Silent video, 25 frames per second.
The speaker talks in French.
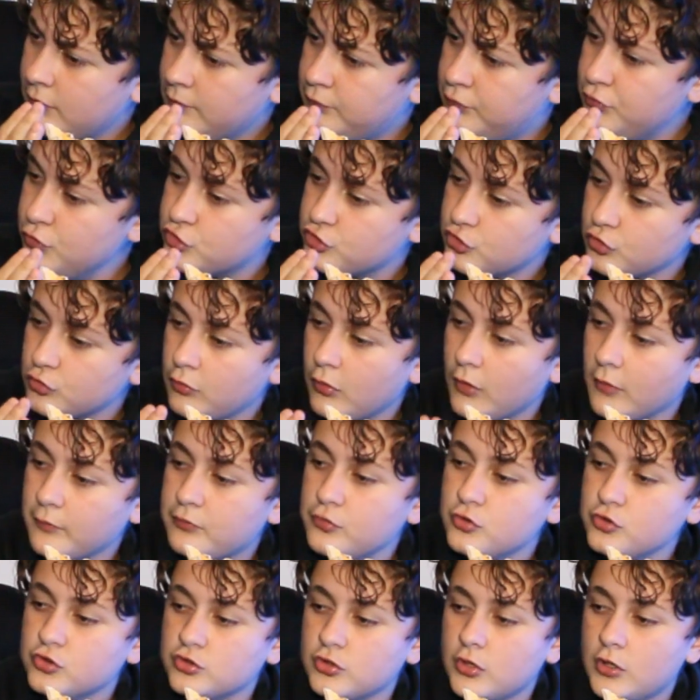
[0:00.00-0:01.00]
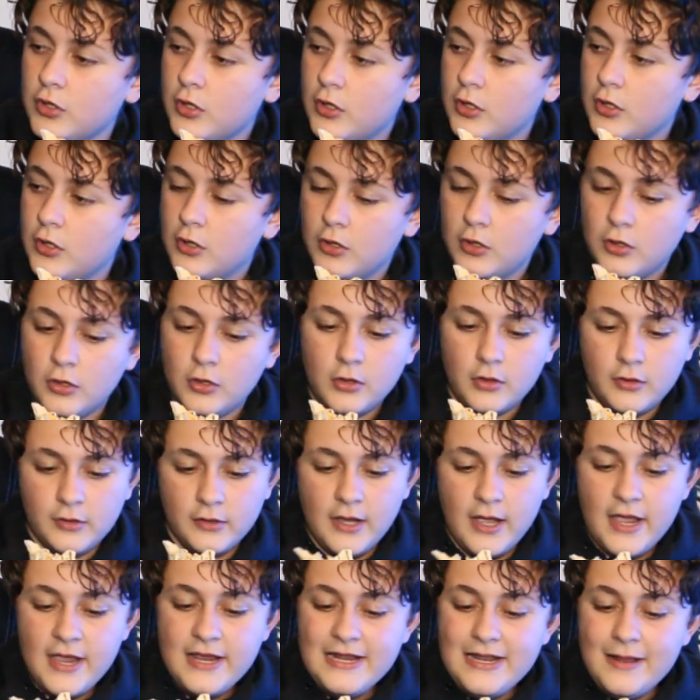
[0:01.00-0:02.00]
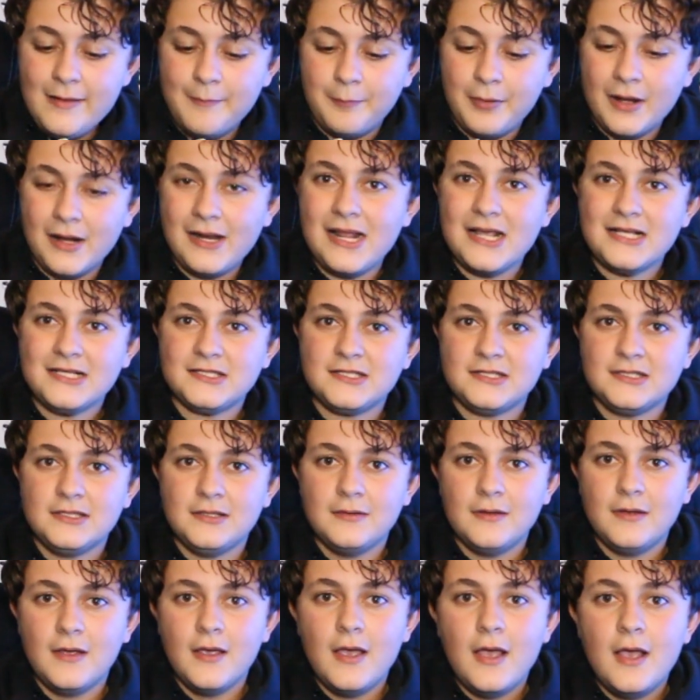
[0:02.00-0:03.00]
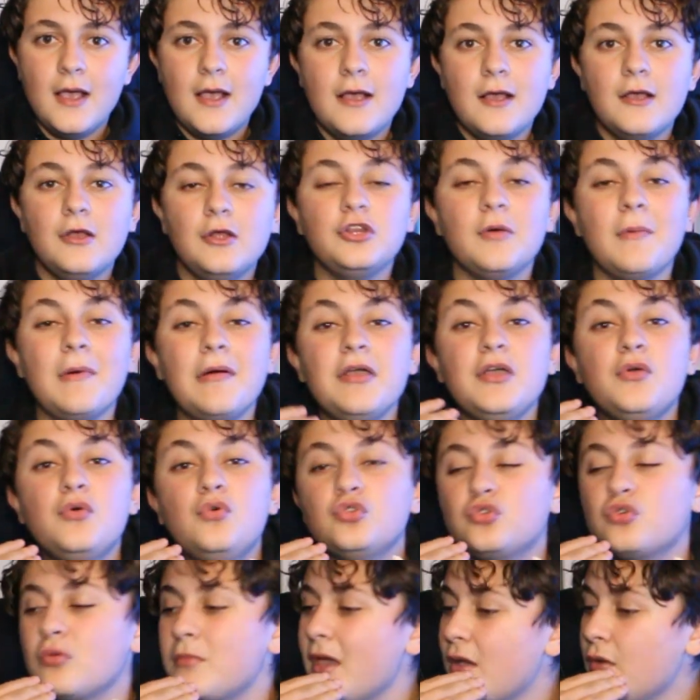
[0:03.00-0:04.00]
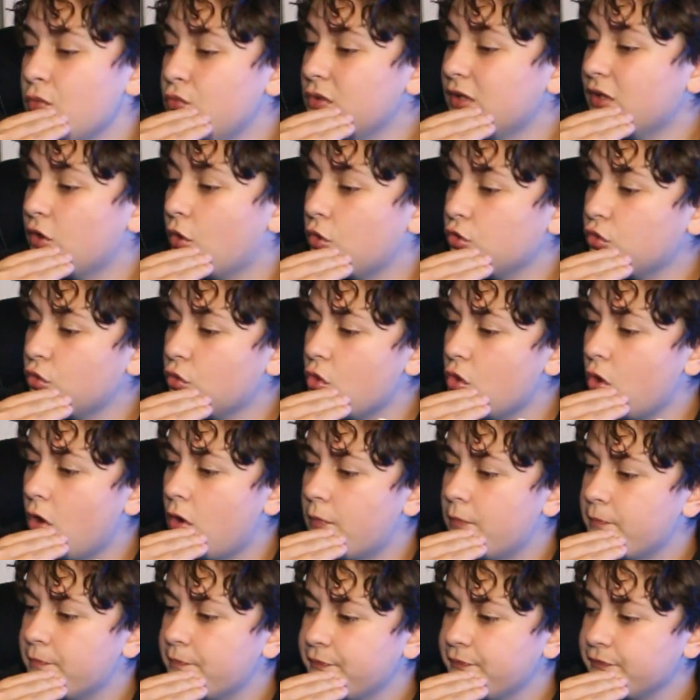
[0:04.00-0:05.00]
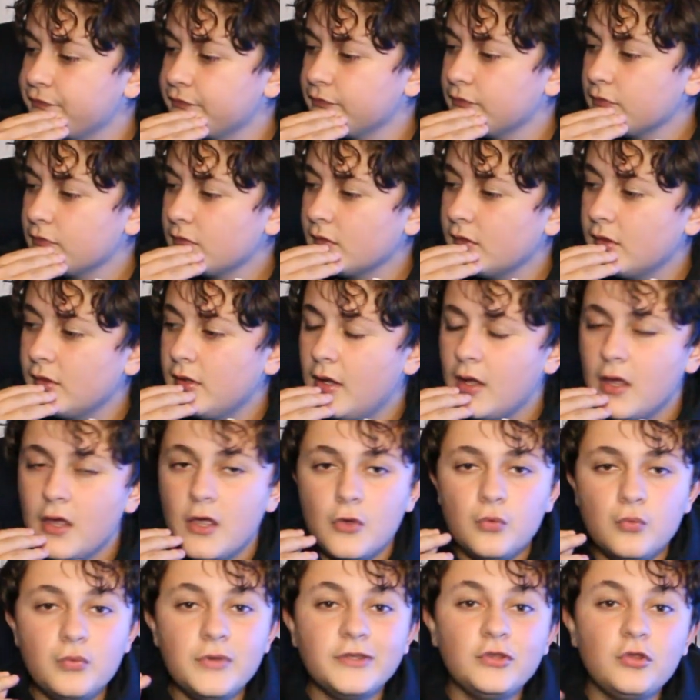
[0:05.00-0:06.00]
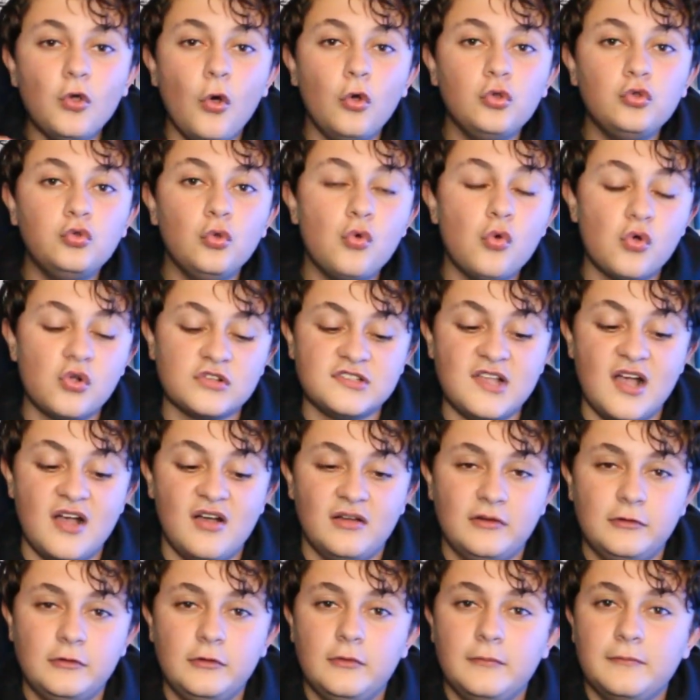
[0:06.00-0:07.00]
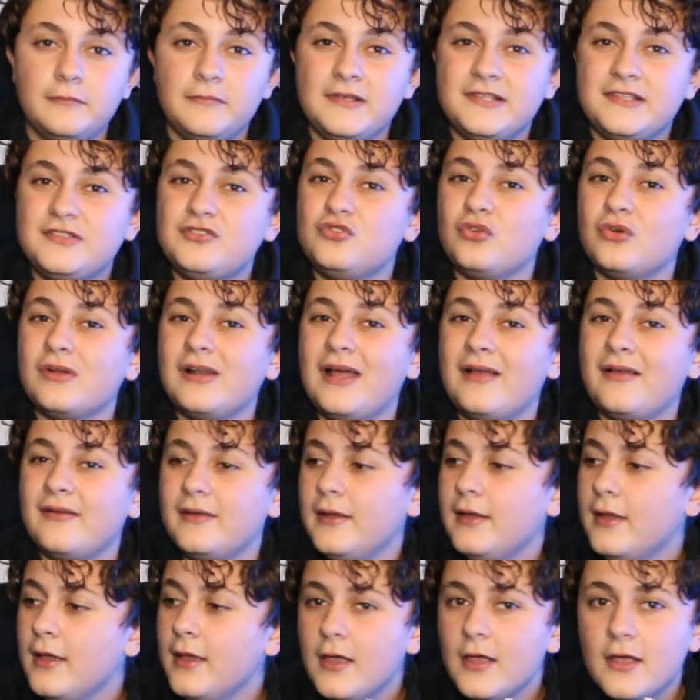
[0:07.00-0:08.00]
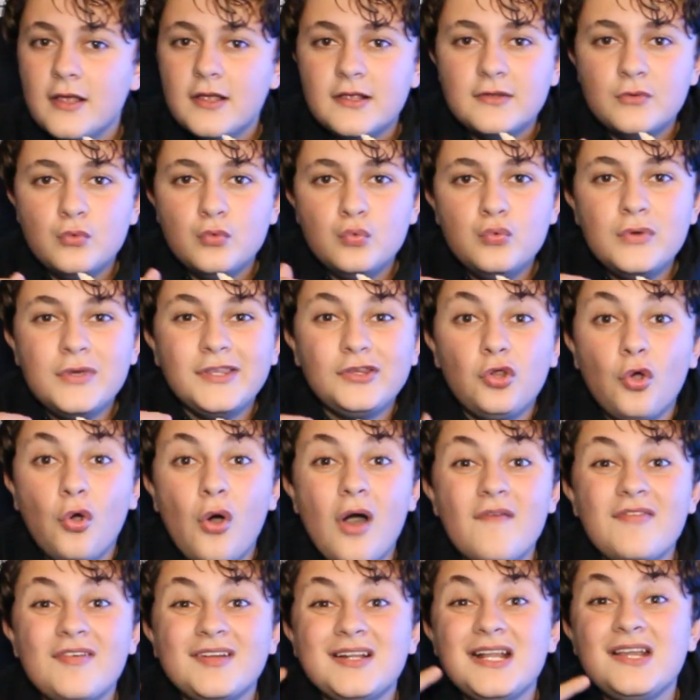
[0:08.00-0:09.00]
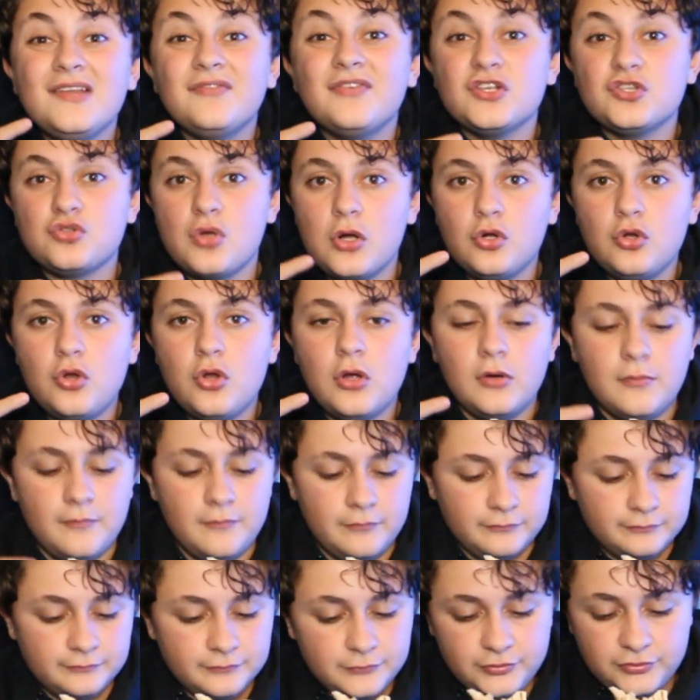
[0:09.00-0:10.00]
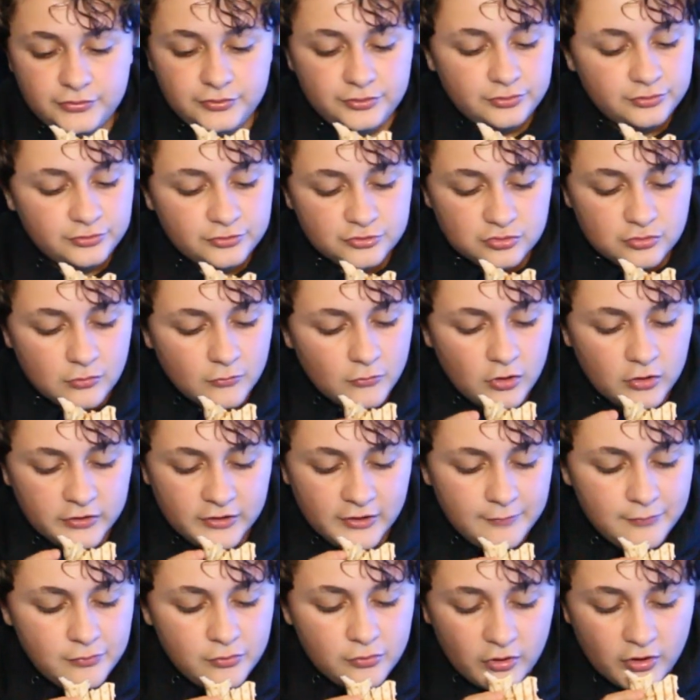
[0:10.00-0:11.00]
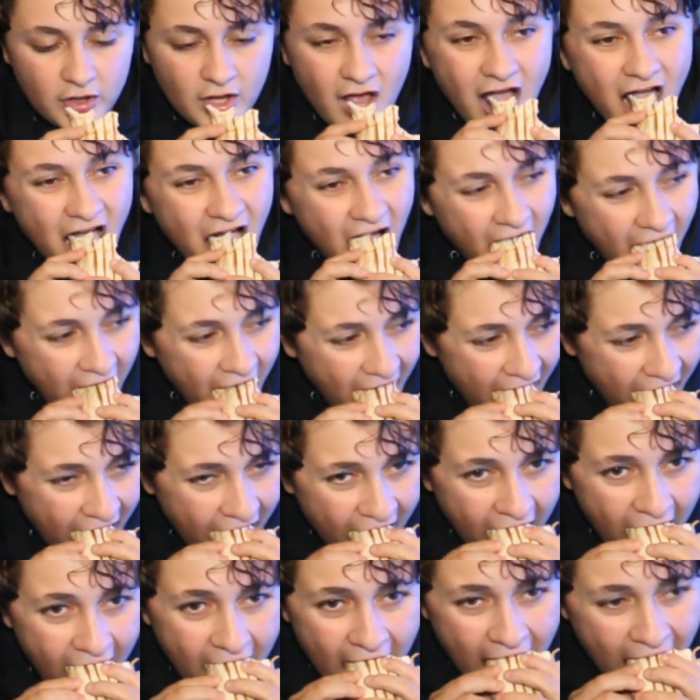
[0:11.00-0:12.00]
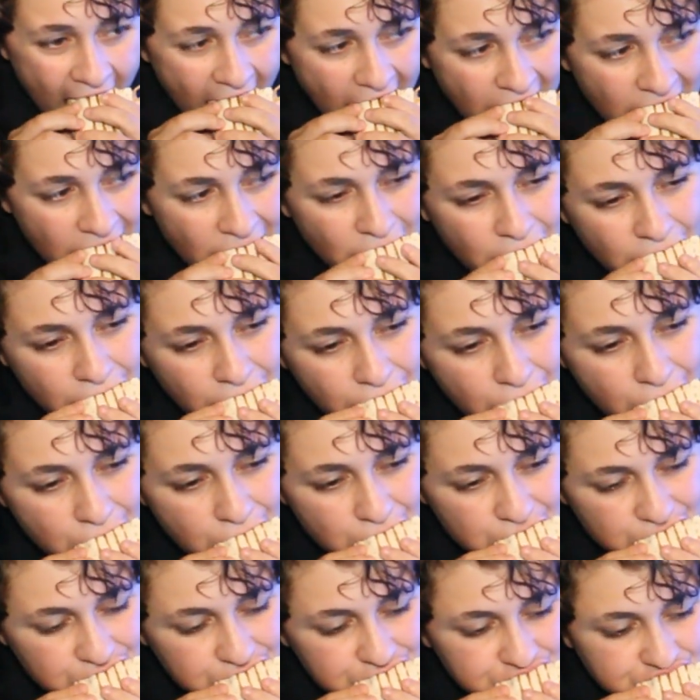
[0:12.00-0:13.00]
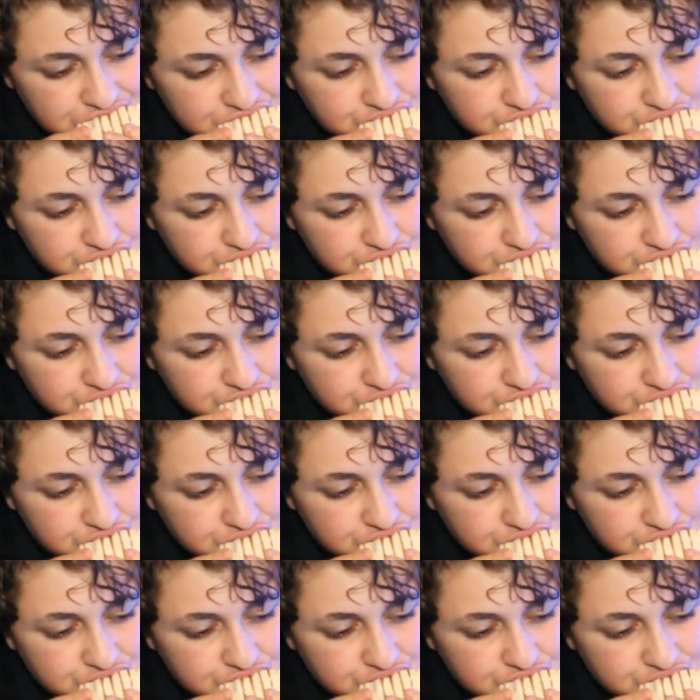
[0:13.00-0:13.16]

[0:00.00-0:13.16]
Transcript: Plus au moins. Balèze, hein. Et il est balèze. Normalement, il coûte combien 8 euros tout court mm. 8 euros tout court ça. Hein. Mais sur la... 8 euros avec les livres inclus. Hein. Je comprendrai plus rien. Hmm.